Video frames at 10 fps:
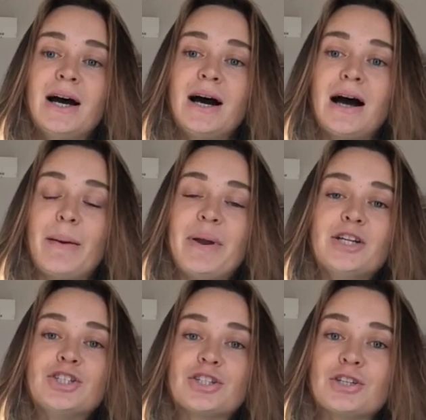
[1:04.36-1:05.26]
а,
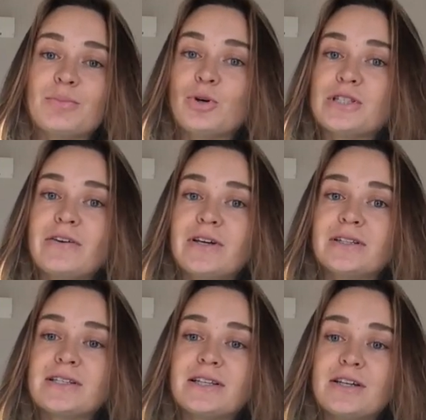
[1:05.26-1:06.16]
опять же, мой
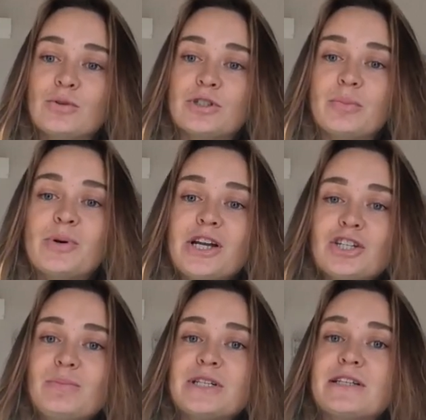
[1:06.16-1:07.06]
совет остается
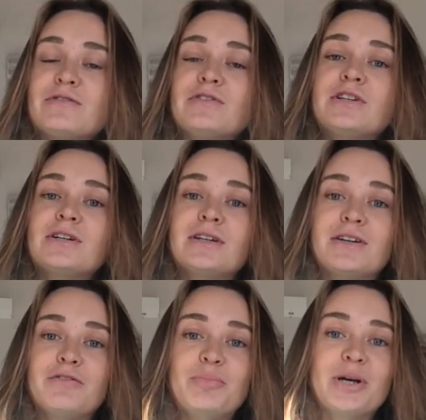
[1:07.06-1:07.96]
прежним. Если
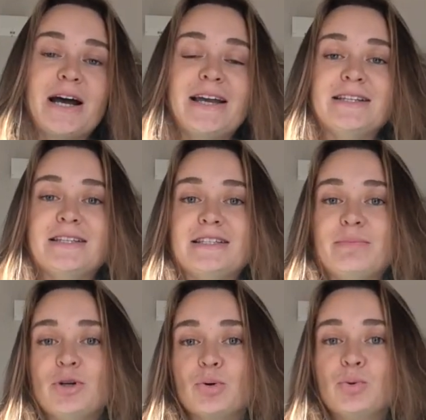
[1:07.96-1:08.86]
вы выбираете
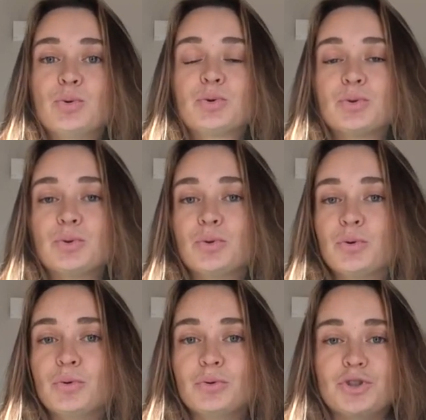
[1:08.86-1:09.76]
себе
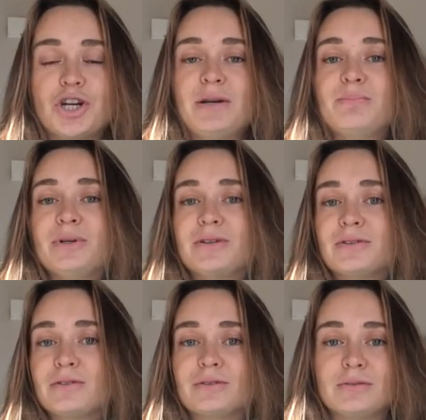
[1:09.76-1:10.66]
куртку, джемпер,
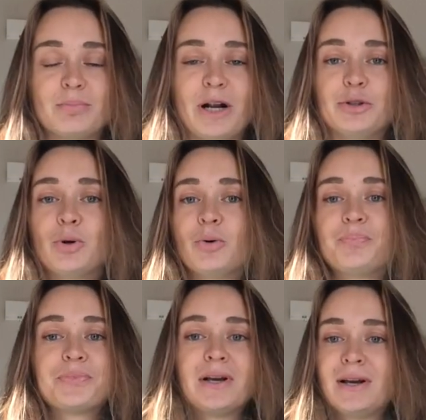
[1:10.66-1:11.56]
э,
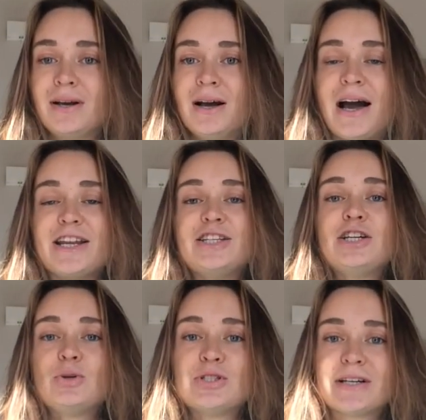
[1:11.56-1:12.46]
пальто,
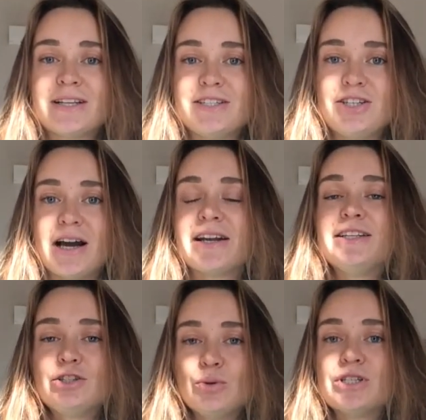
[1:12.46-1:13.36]
ориентируйтесь на, класси...
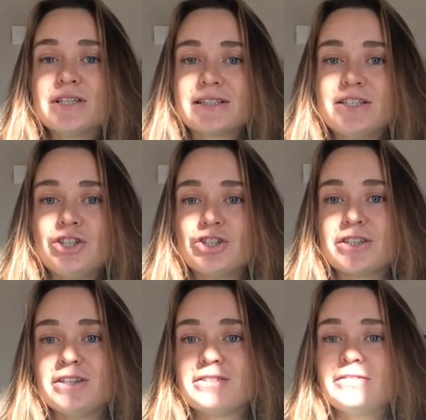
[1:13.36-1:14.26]
ориентируйтесь на
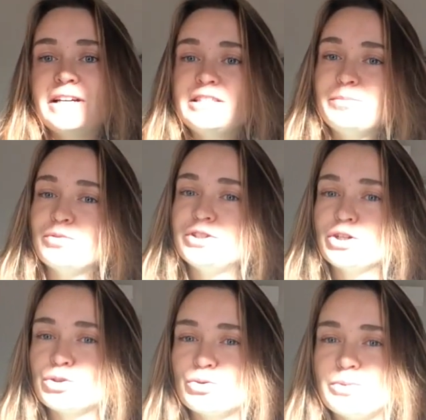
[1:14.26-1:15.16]
классические цвета, типа вот
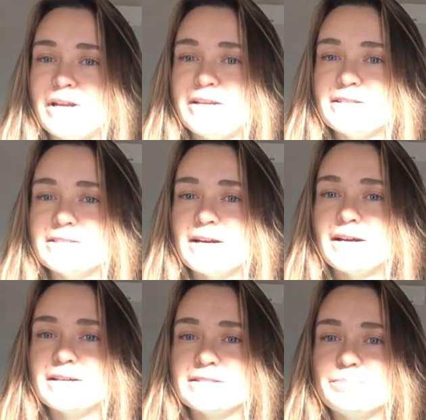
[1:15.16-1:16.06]
тех, что у меня есть
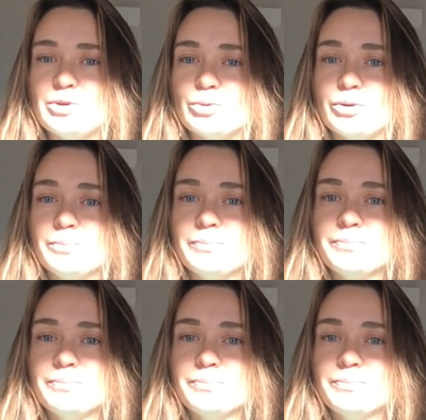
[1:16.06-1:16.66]
за спиной.